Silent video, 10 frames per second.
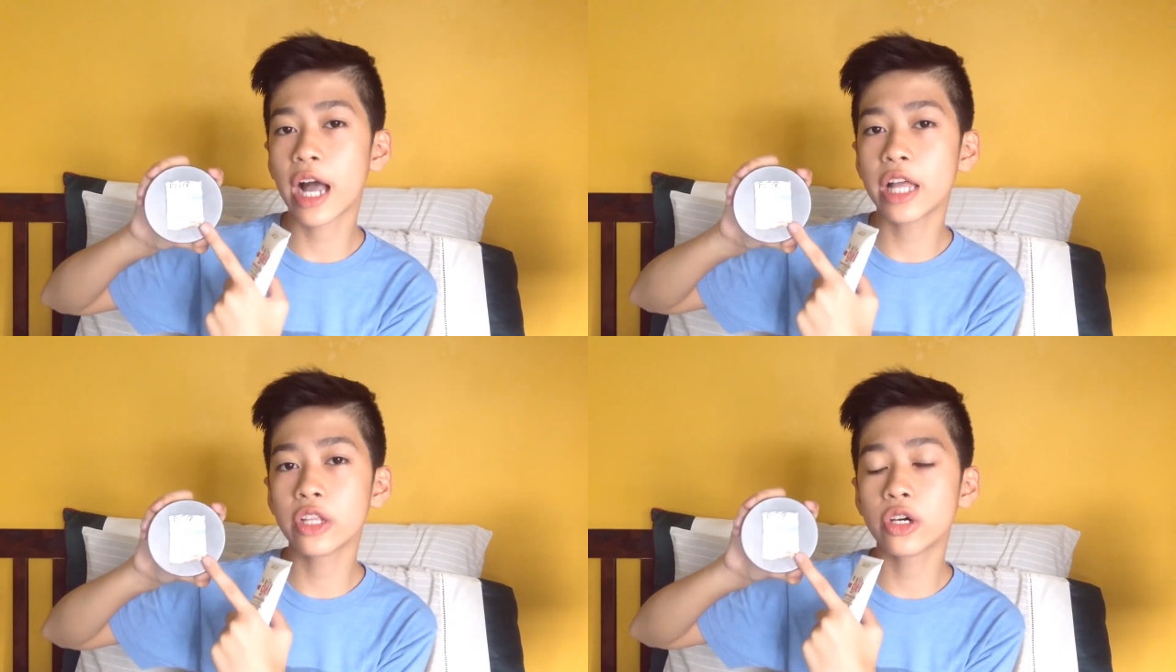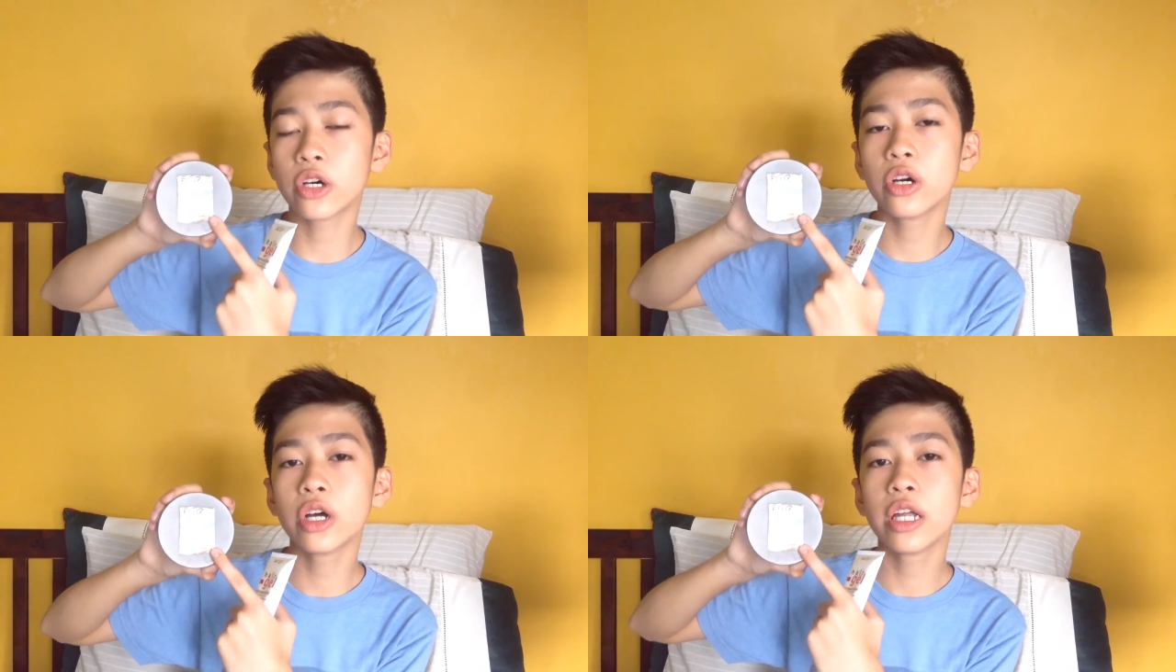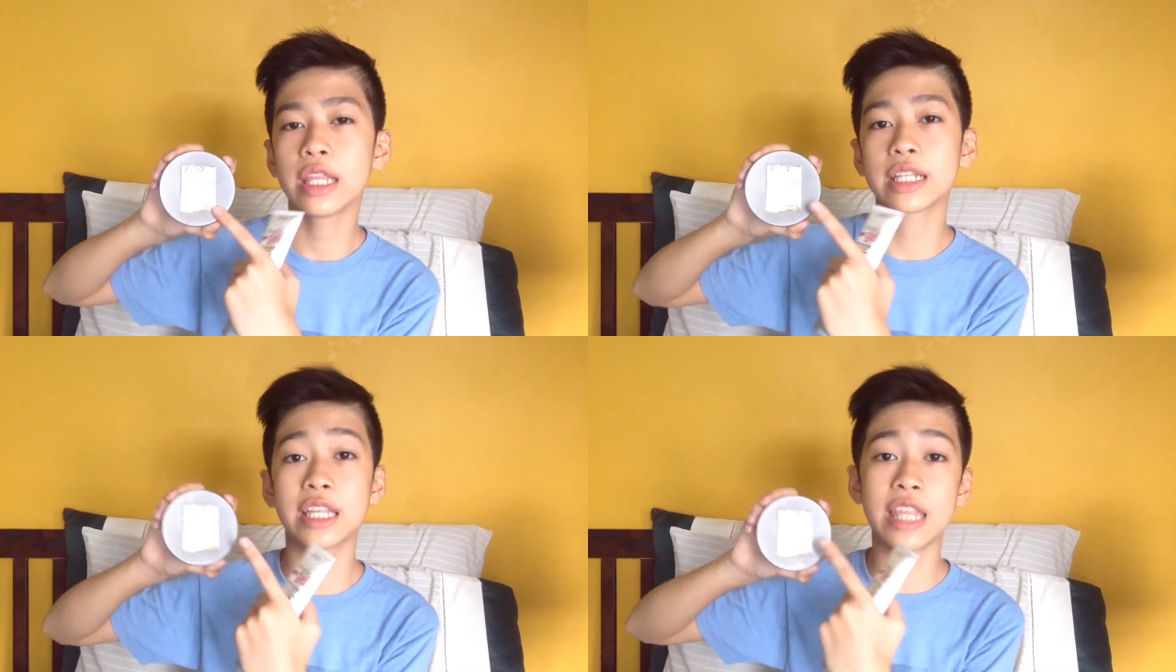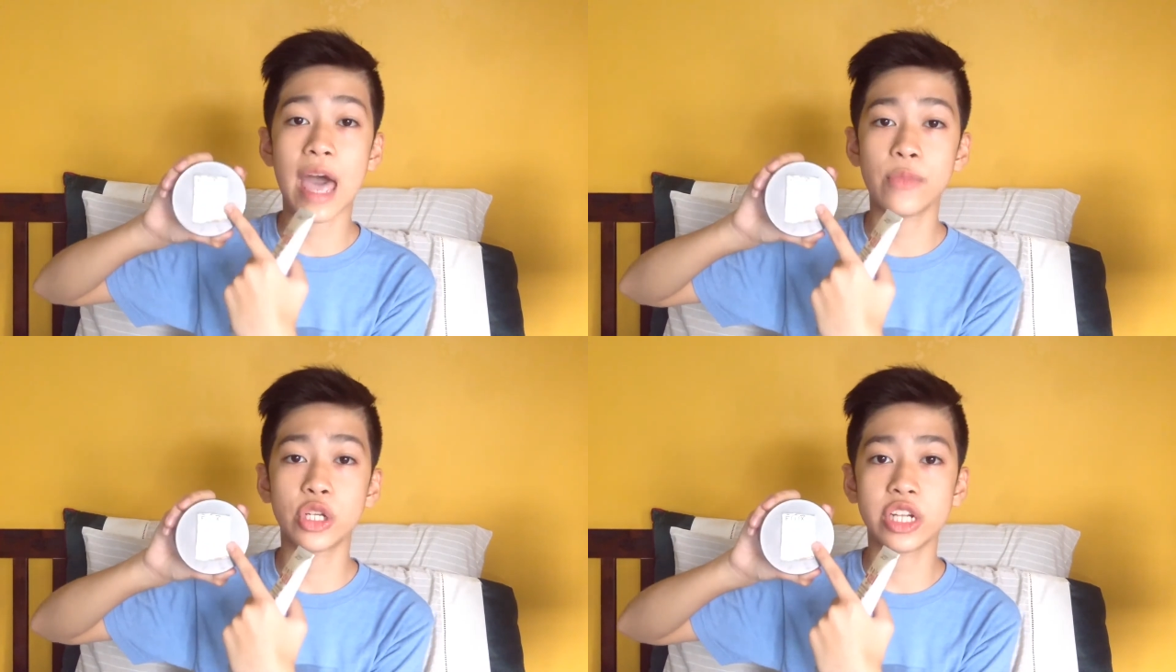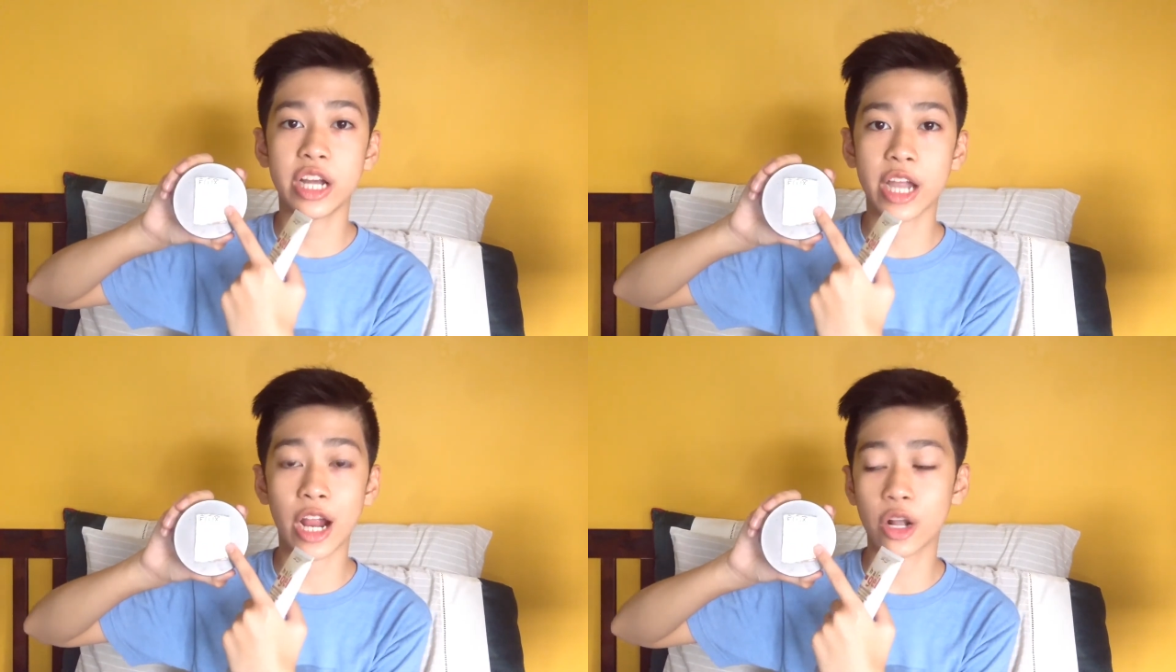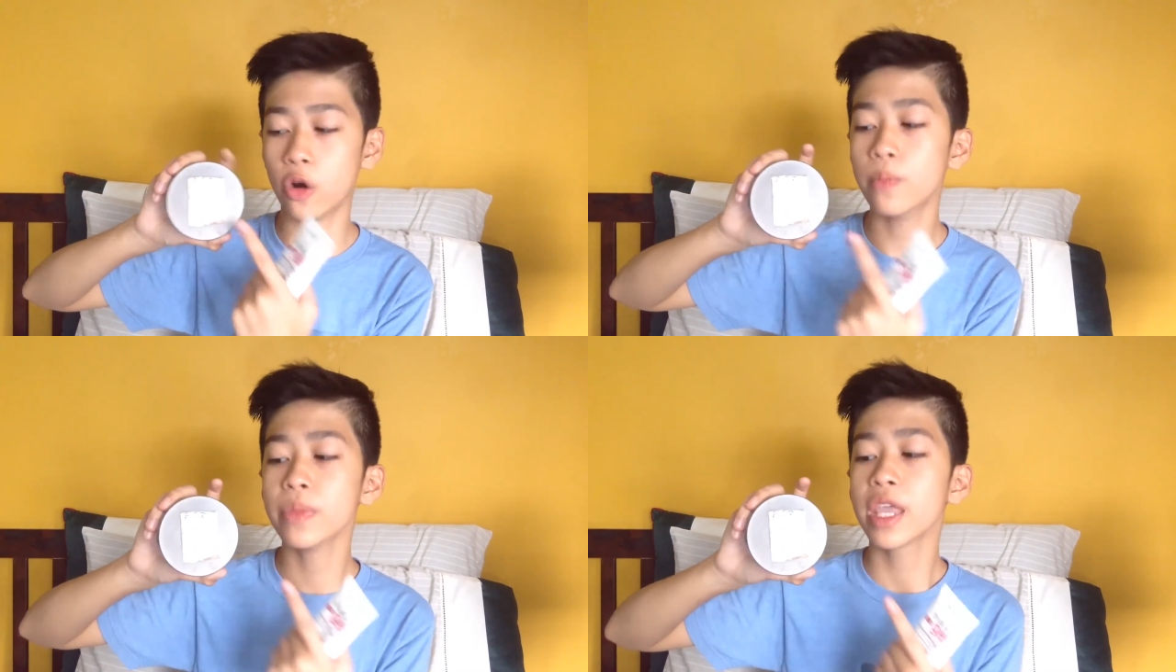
gano nagda-damage ng hair ko.